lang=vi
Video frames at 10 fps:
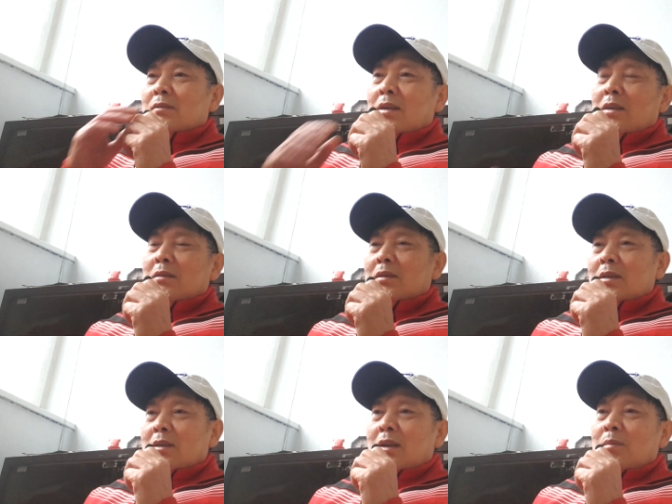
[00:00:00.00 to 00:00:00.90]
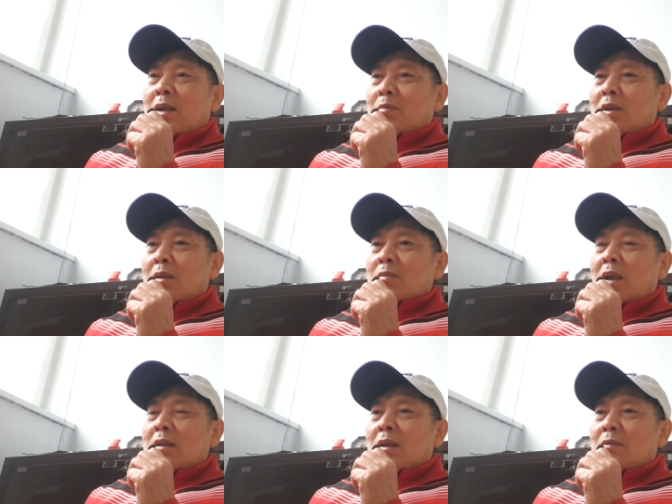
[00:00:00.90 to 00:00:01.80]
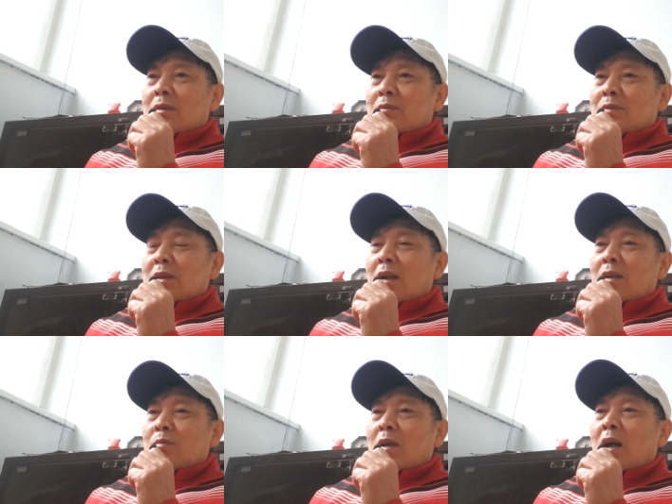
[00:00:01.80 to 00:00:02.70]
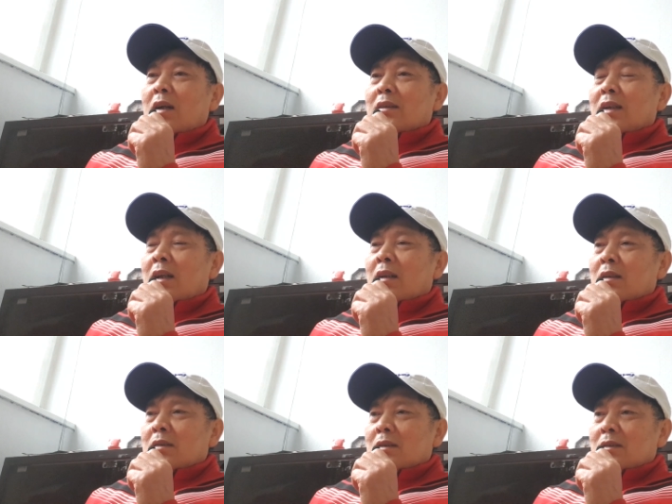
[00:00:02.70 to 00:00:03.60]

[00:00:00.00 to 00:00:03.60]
vậy khi mình học chia động từ phải nhớ luôn một hơi như vậy ha